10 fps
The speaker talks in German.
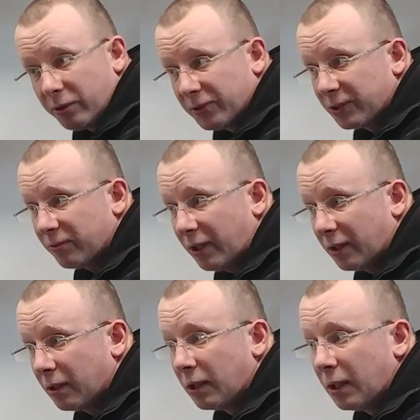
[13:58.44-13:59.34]
und so
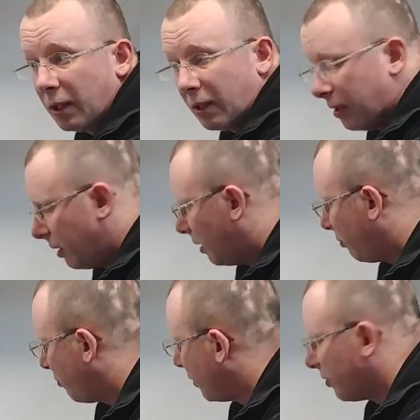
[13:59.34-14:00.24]
weiter.
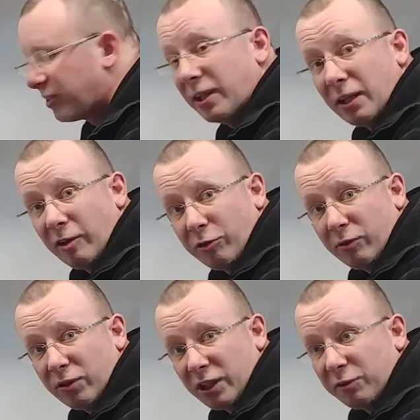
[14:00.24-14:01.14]
Ich finde, es geht
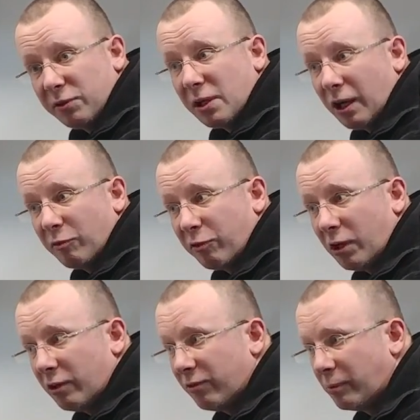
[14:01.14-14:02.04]
einfach wirklich viel
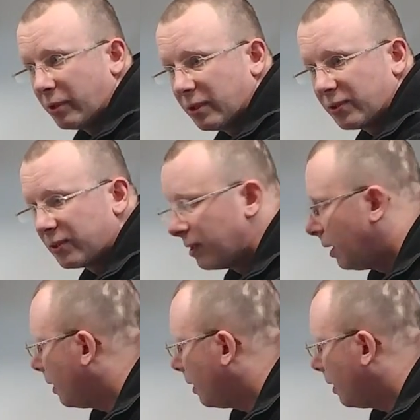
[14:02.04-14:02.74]
einfacher, wenn man das